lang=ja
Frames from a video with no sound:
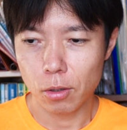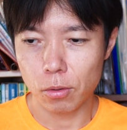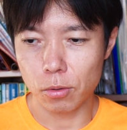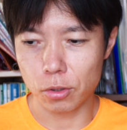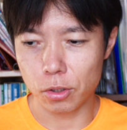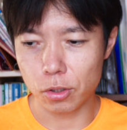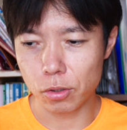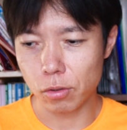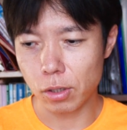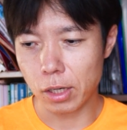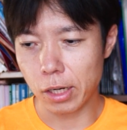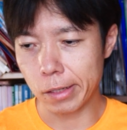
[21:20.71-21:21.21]
う
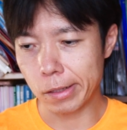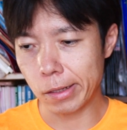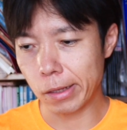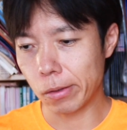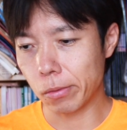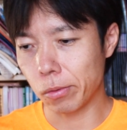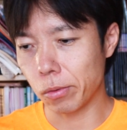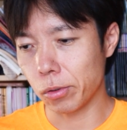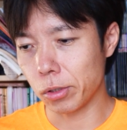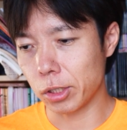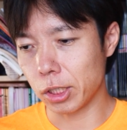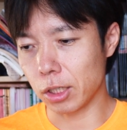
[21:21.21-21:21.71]
ちの家
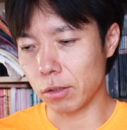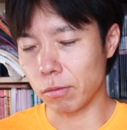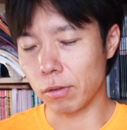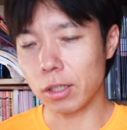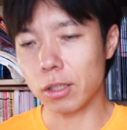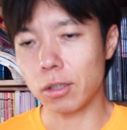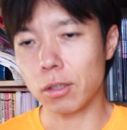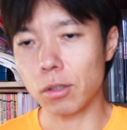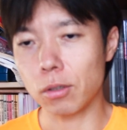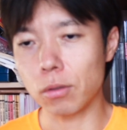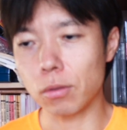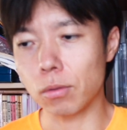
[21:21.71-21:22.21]
庭方針
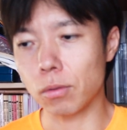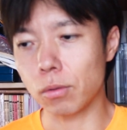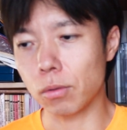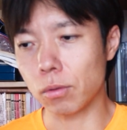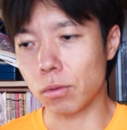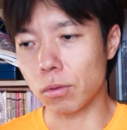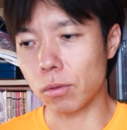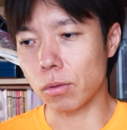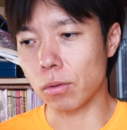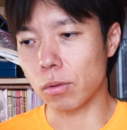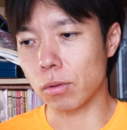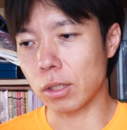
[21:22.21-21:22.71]
はっていうこ
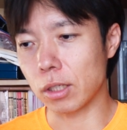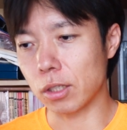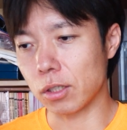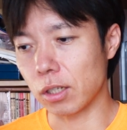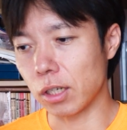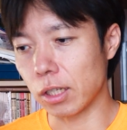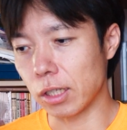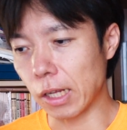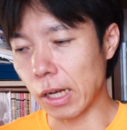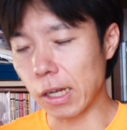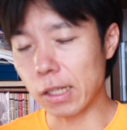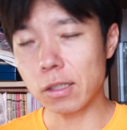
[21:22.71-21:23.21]
とをです
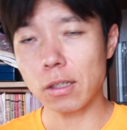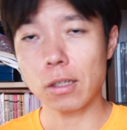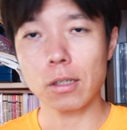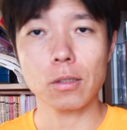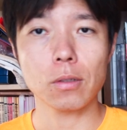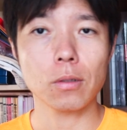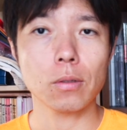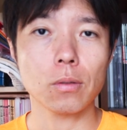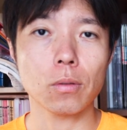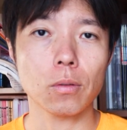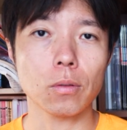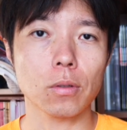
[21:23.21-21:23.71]
ね断定
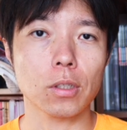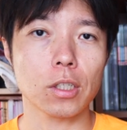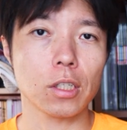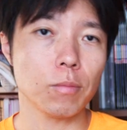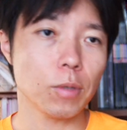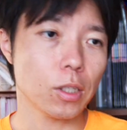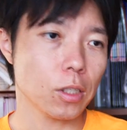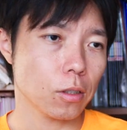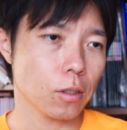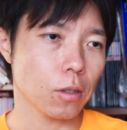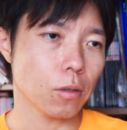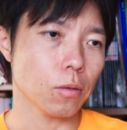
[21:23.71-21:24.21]
すること決
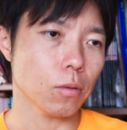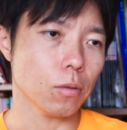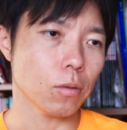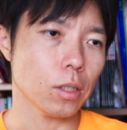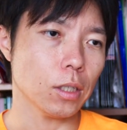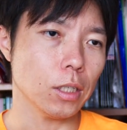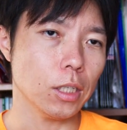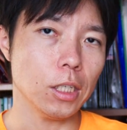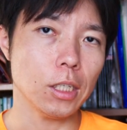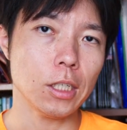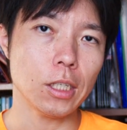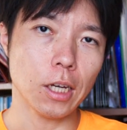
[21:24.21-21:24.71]
めつけること
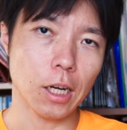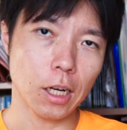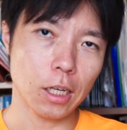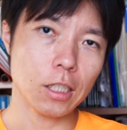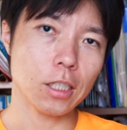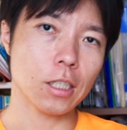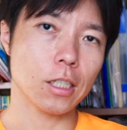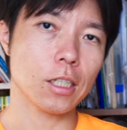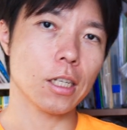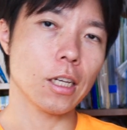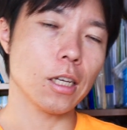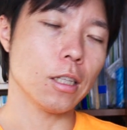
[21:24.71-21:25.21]
はいか
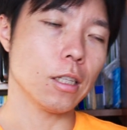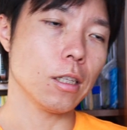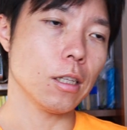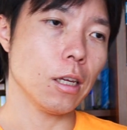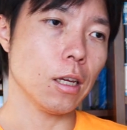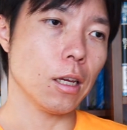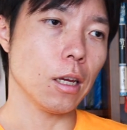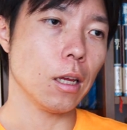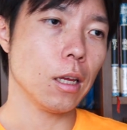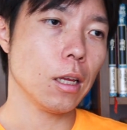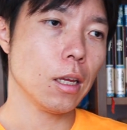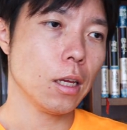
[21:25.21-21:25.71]
に危険
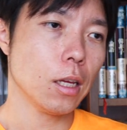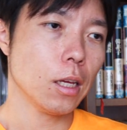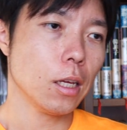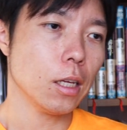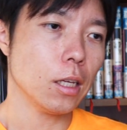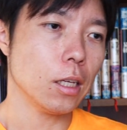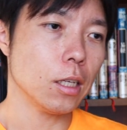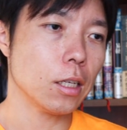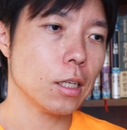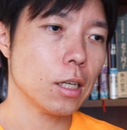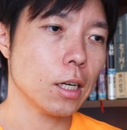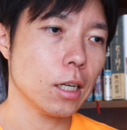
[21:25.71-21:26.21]
で
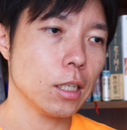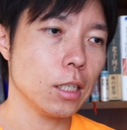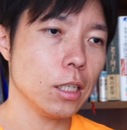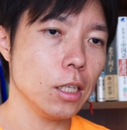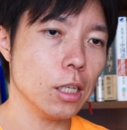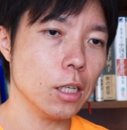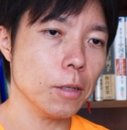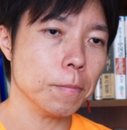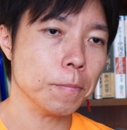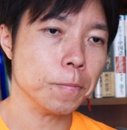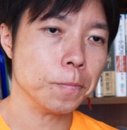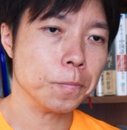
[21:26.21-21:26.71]
いかに